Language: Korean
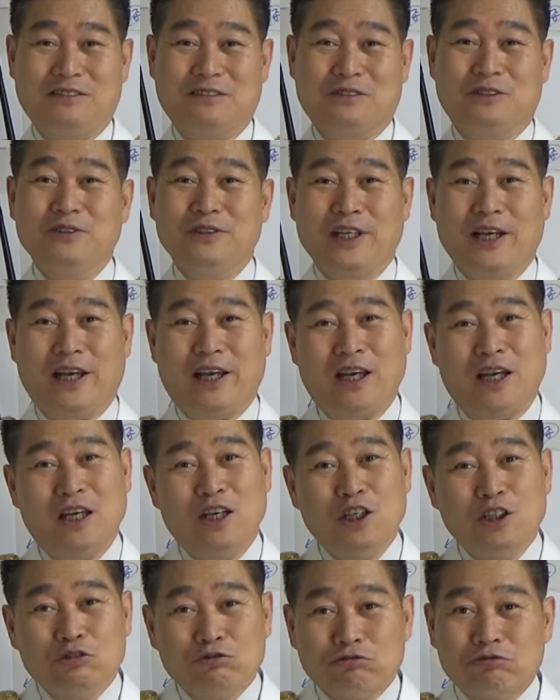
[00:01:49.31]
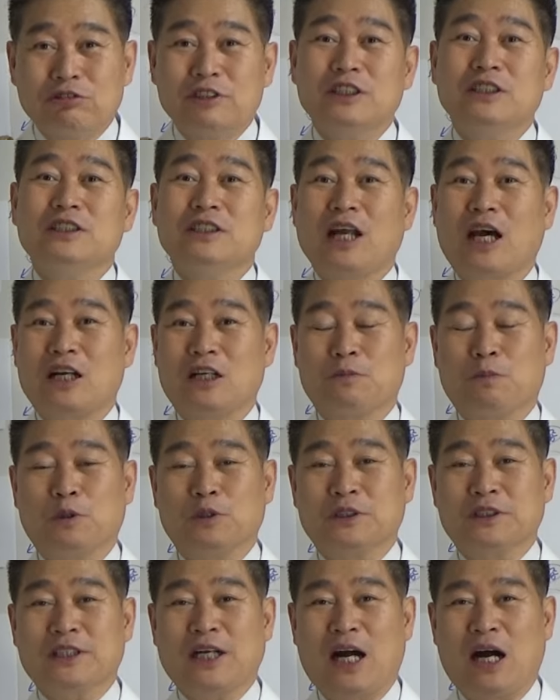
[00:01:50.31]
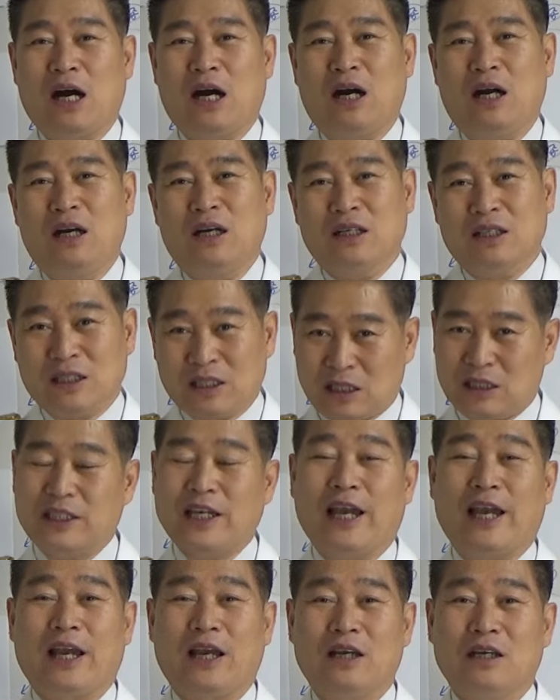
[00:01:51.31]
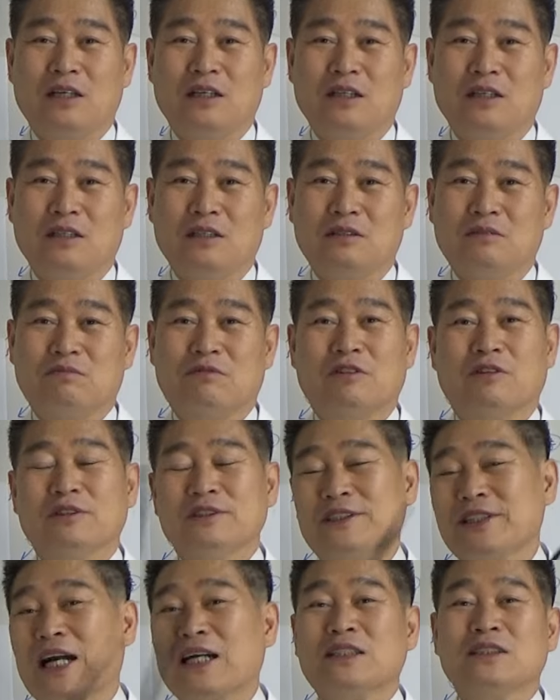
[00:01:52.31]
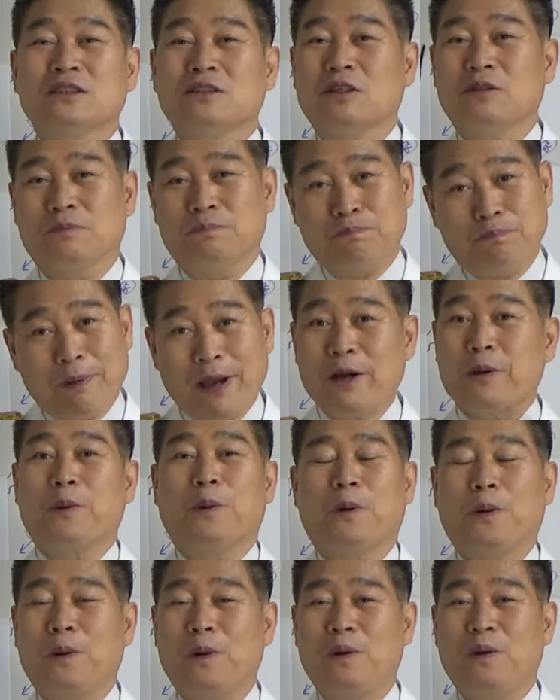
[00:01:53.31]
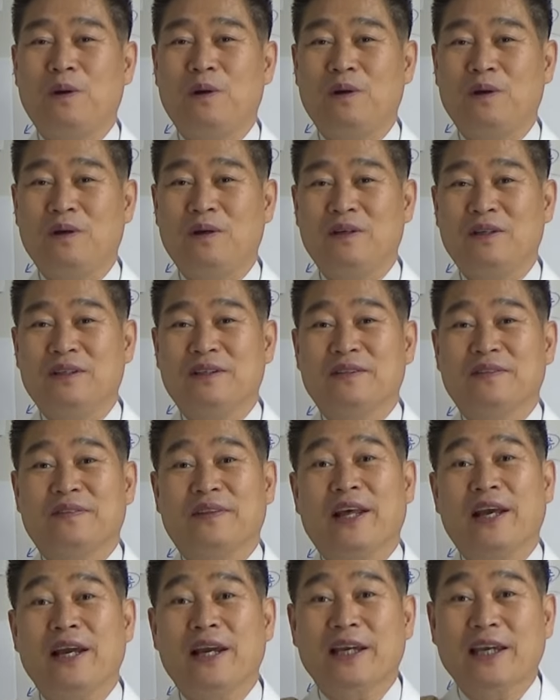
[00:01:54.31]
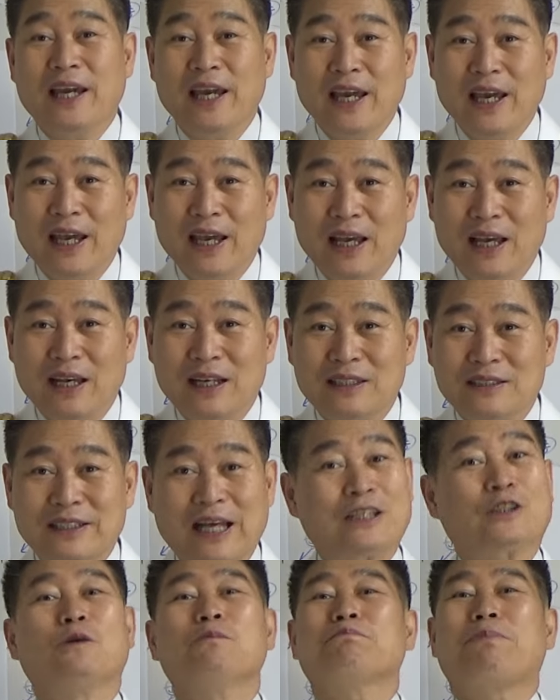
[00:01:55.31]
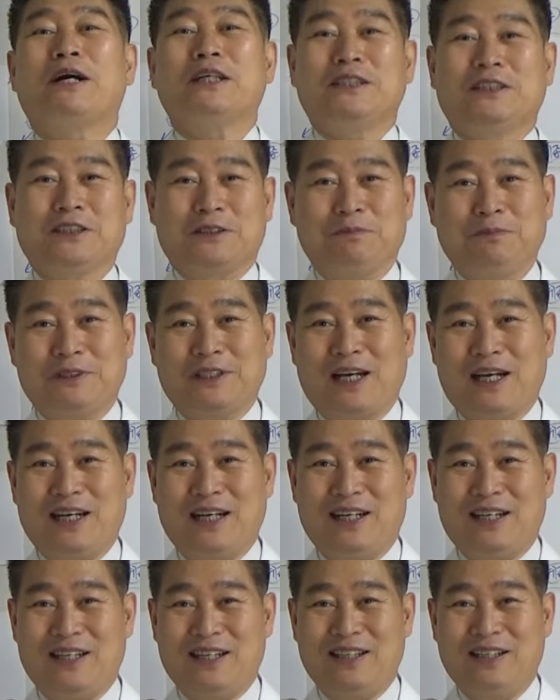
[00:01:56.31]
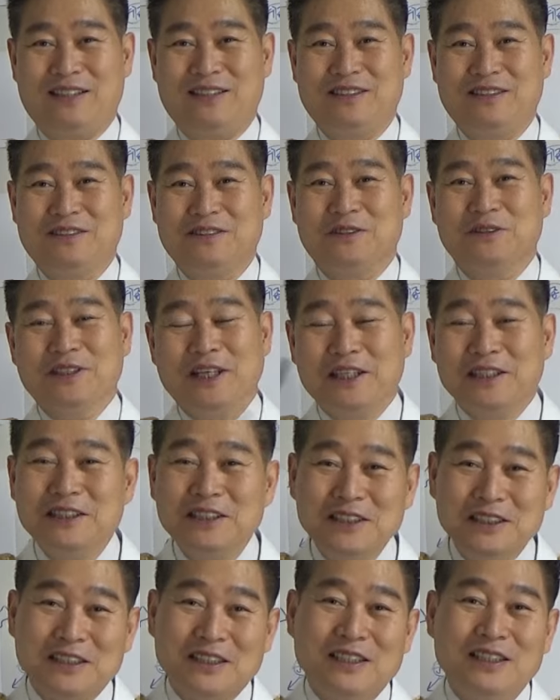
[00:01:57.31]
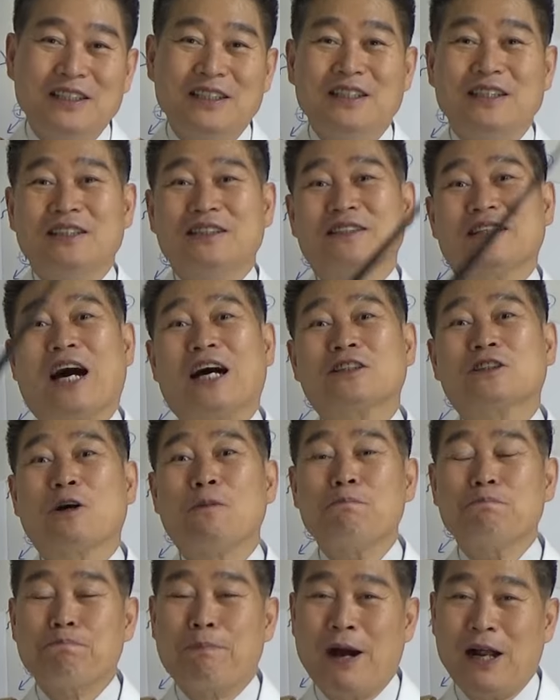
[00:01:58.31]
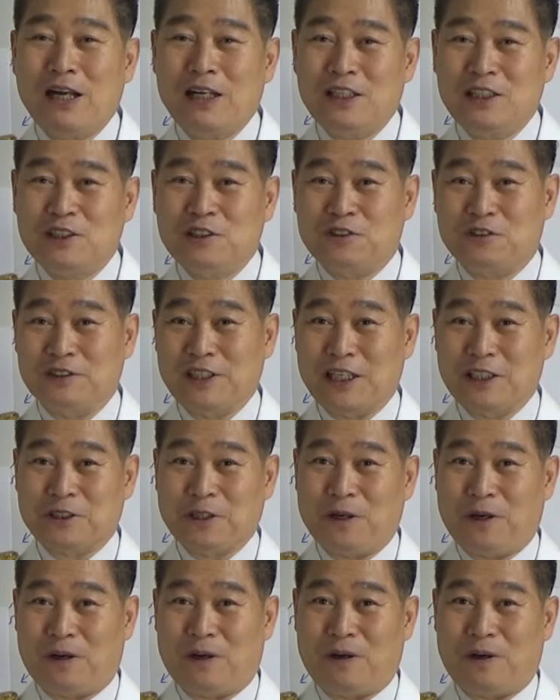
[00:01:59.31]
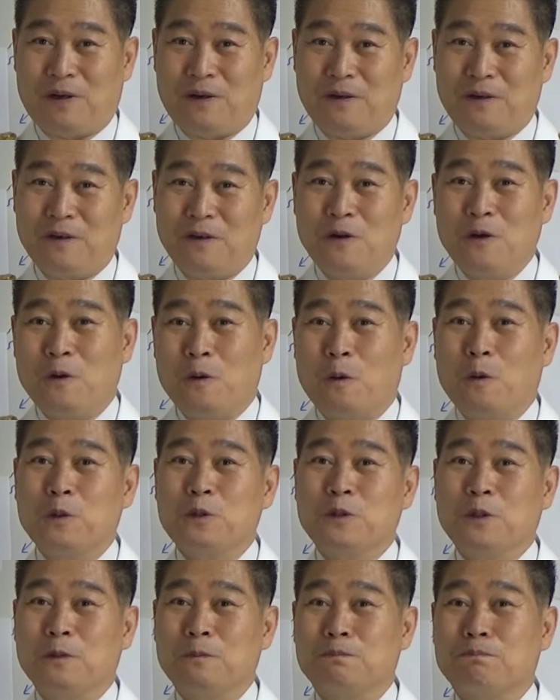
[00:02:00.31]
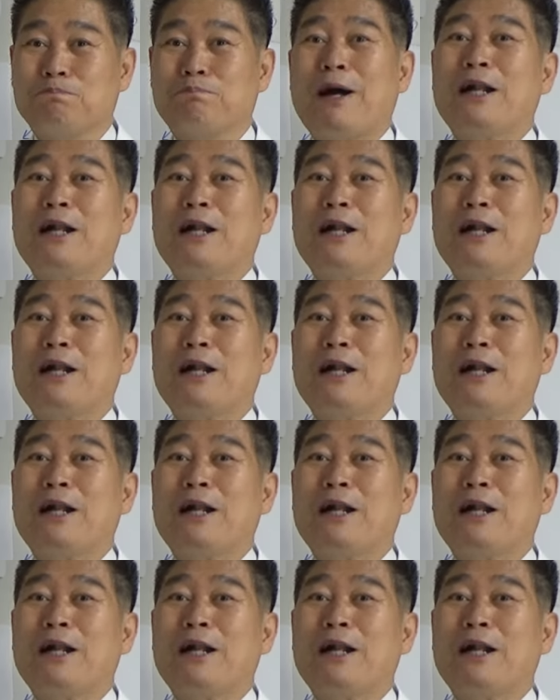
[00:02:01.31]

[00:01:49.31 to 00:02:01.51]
근데 우리 은하를 보니까 크게 물론 작은 건 빼고 4개 나선팔이 있습니다 근데 이 나선팔 중에서 오리온